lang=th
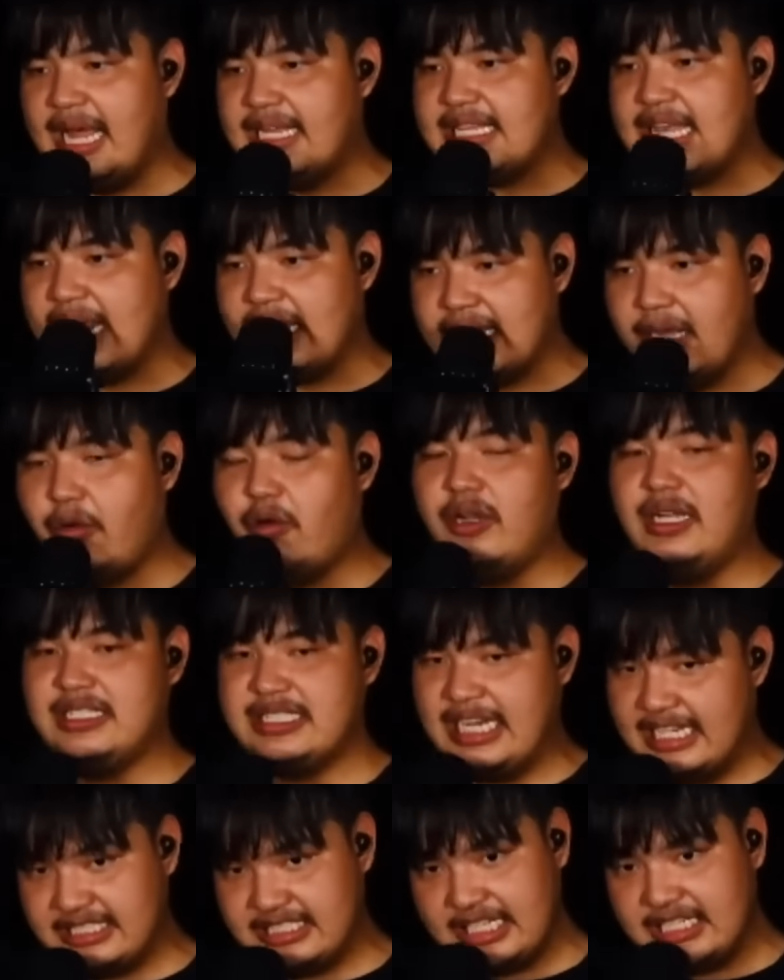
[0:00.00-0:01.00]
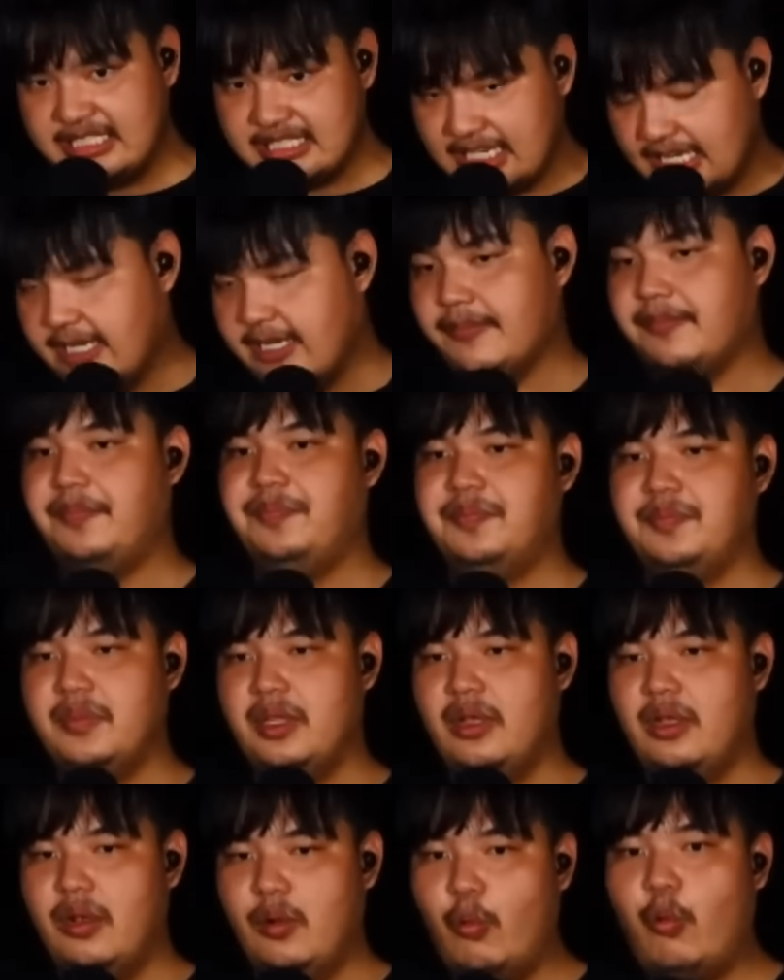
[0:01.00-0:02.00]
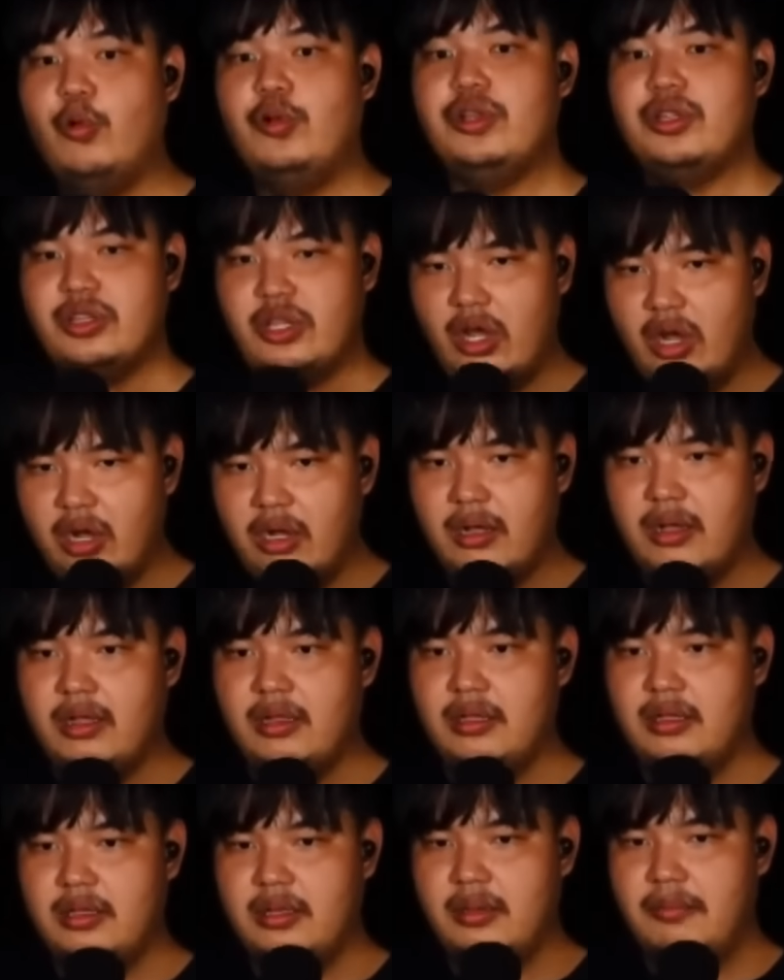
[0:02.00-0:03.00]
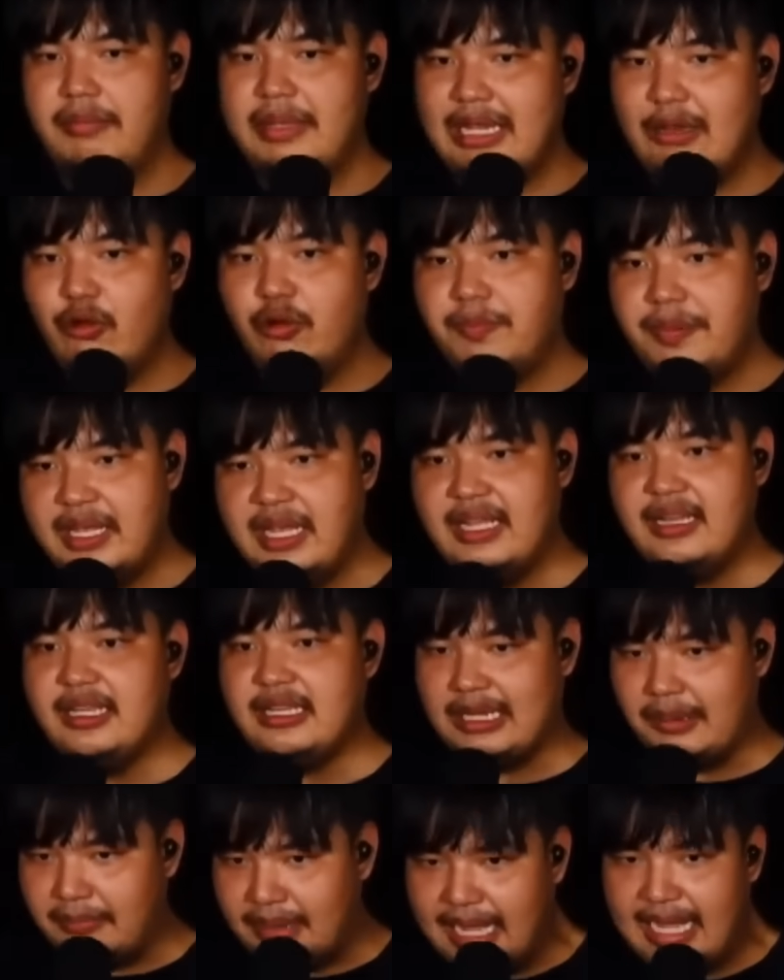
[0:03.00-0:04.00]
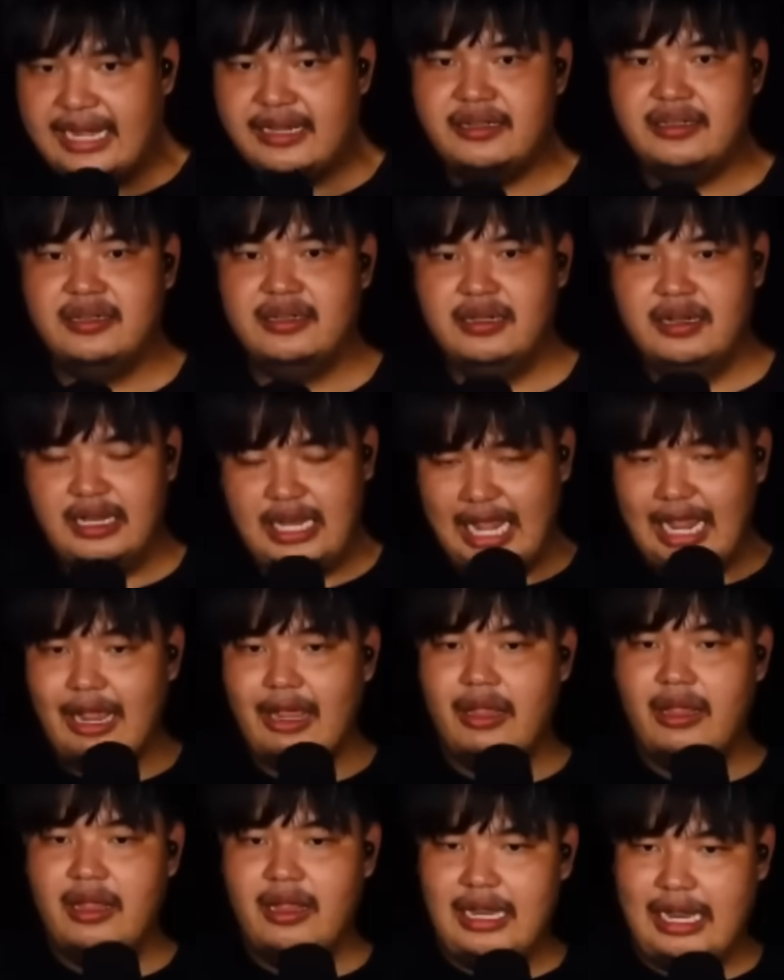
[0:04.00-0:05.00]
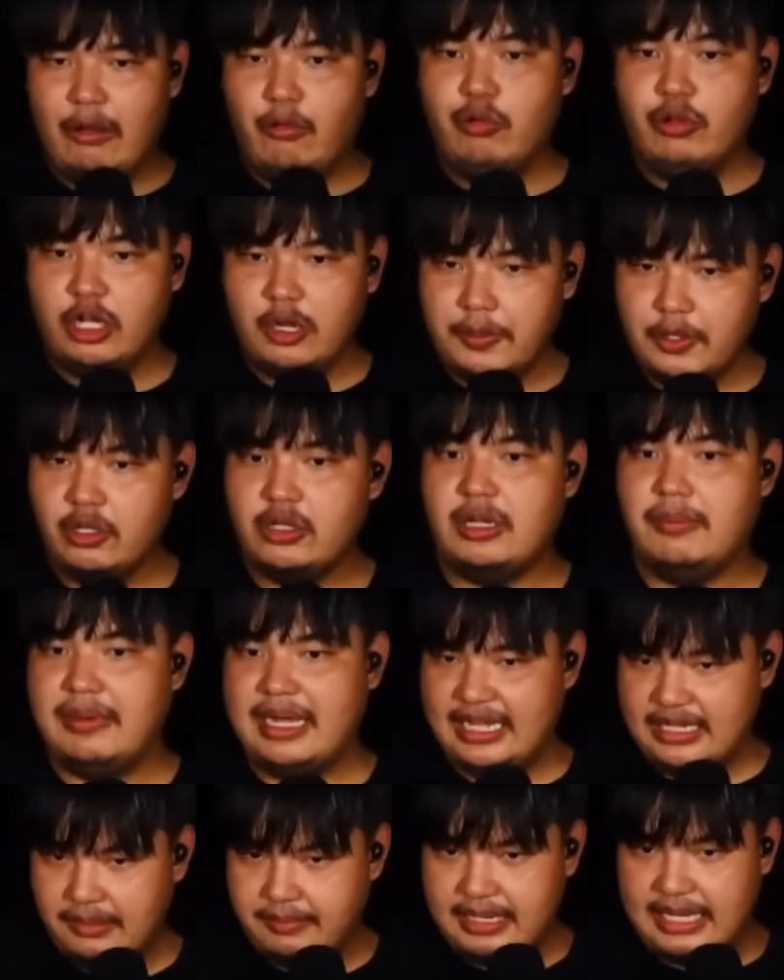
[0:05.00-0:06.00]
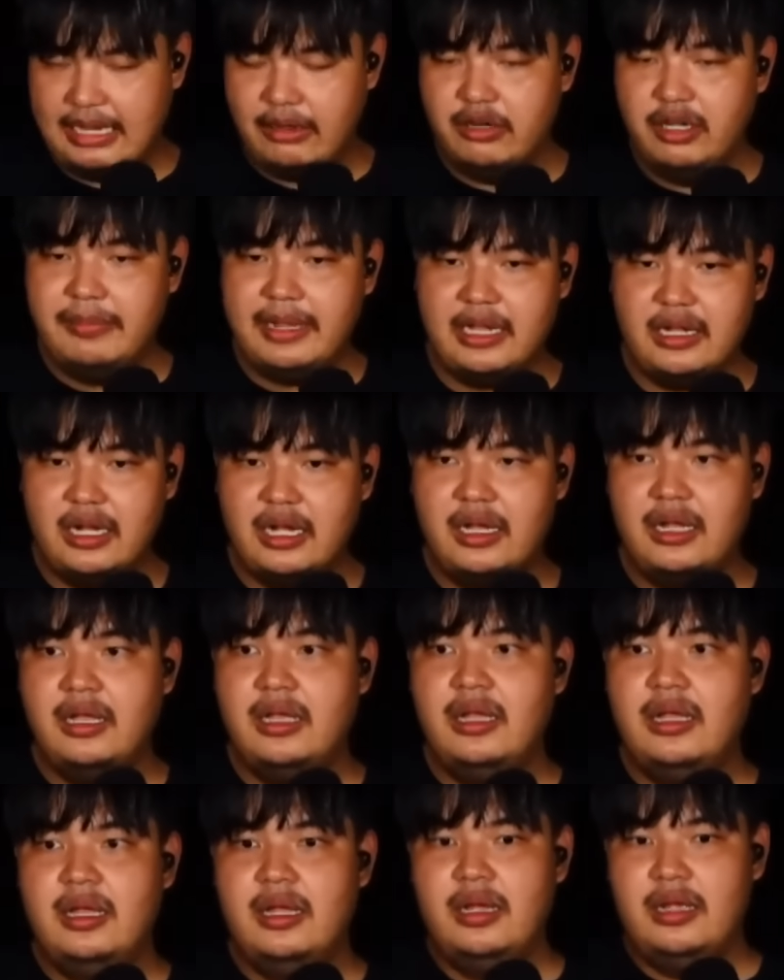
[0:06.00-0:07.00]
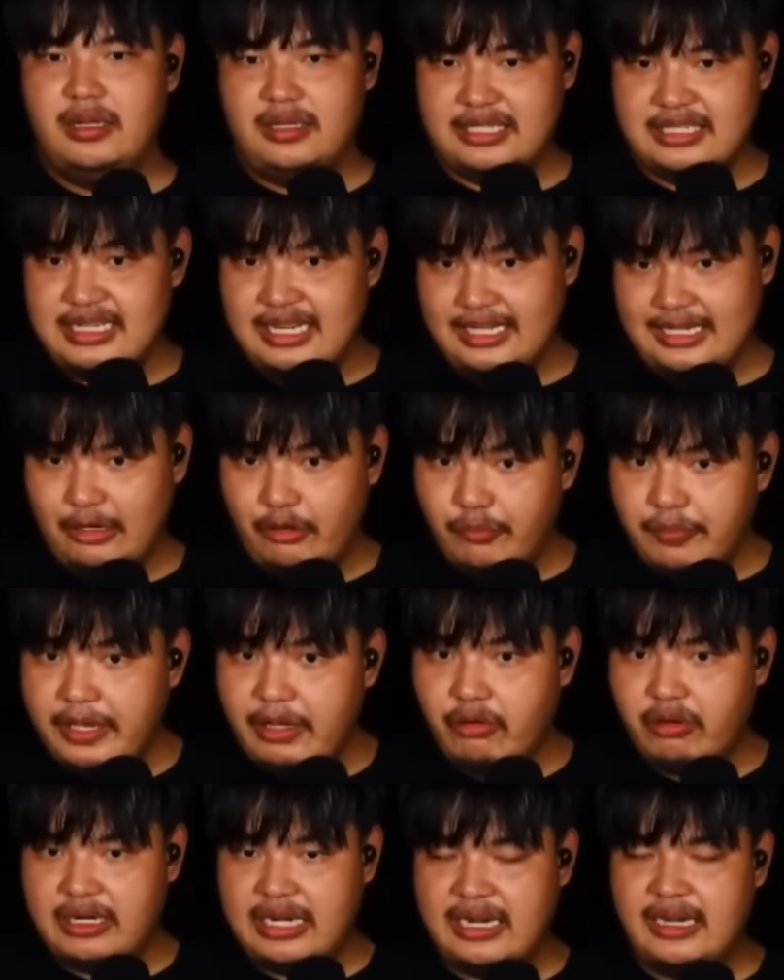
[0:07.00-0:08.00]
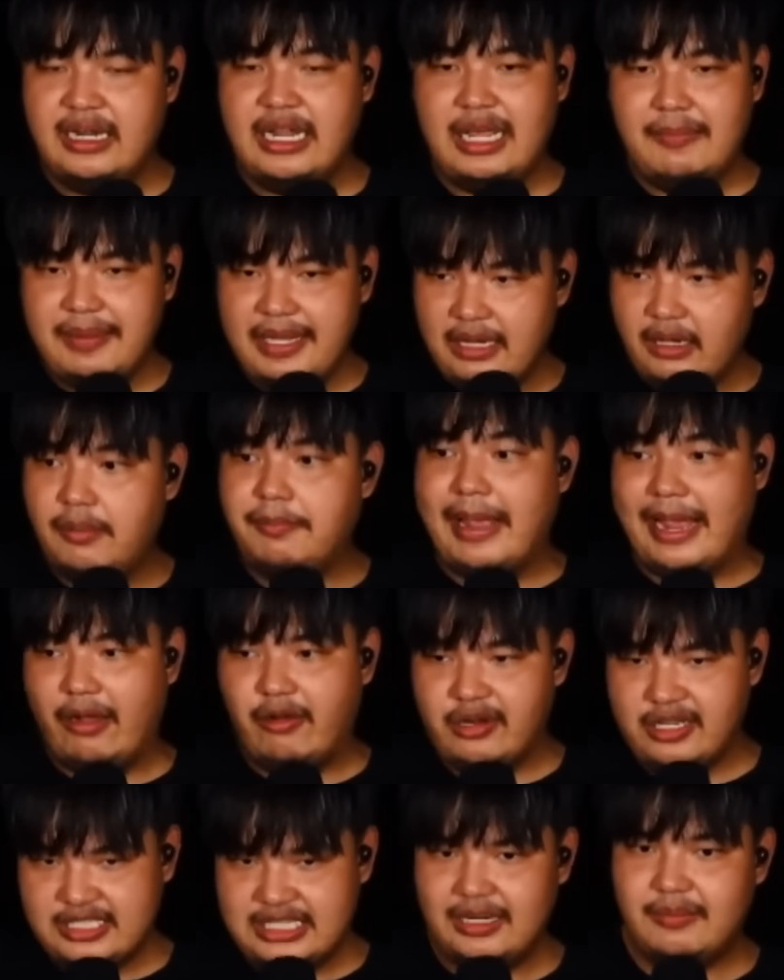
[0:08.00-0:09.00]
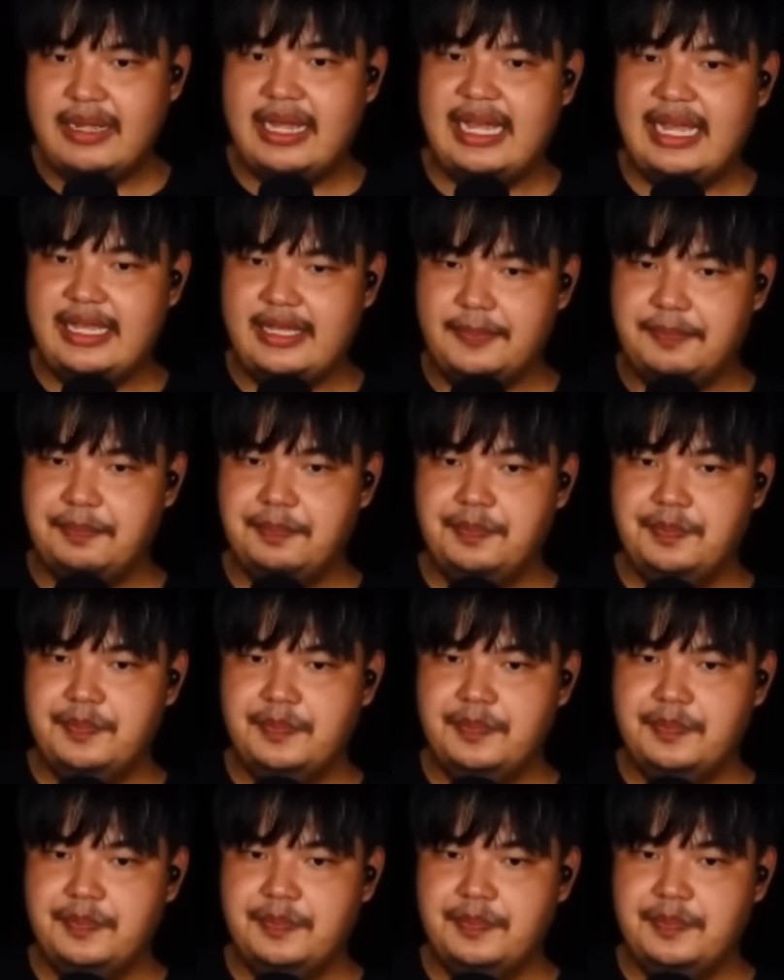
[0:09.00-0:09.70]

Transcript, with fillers: ถ้าอยากได้คอนเนคชันจริง ๆ คุณต้องมีรุ่นพี่ที่ทำงาน และแล้วคุณก็ไปต้องทำงานกับเขาหรือไม่ก็สนิทกับรุ่นพี่คนนั้นให้พี่เขาแบ่งคอนเนคชันมาให้